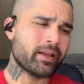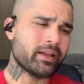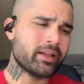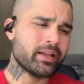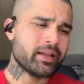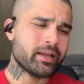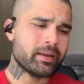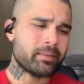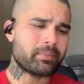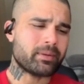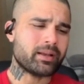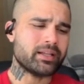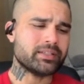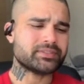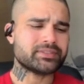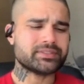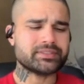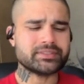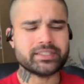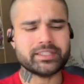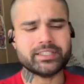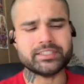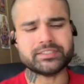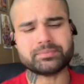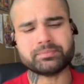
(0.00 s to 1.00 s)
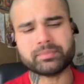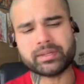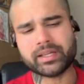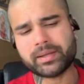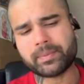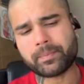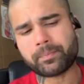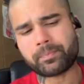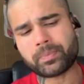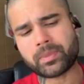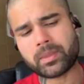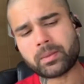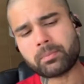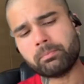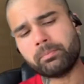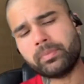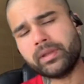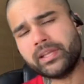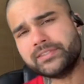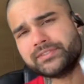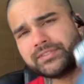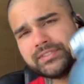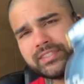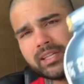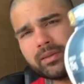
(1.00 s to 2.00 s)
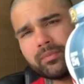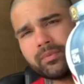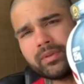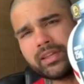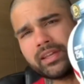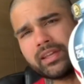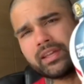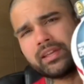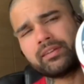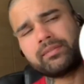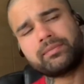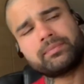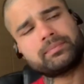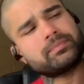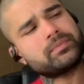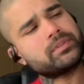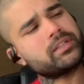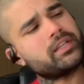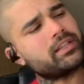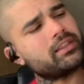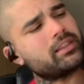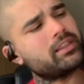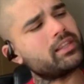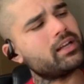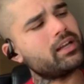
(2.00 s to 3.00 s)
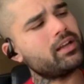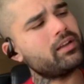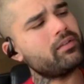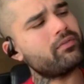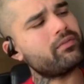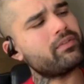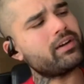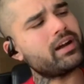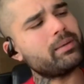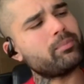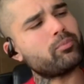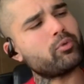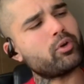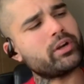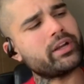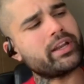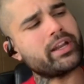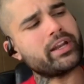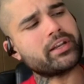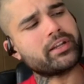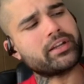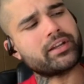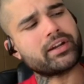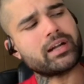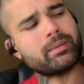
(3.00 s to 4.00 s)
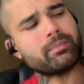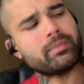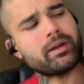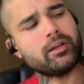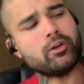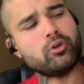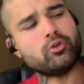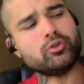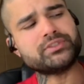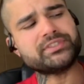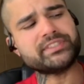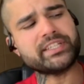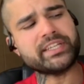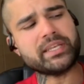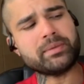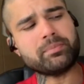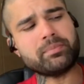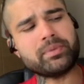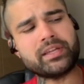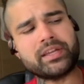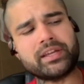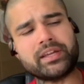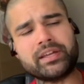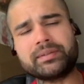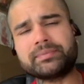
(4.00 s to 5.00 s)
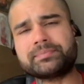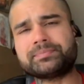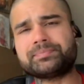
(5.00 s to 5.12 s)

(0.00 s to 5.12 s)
प्लस इसमें बी भी है कितना है फाइव पॉइंट एट ग्राम एल्यूसिन भी है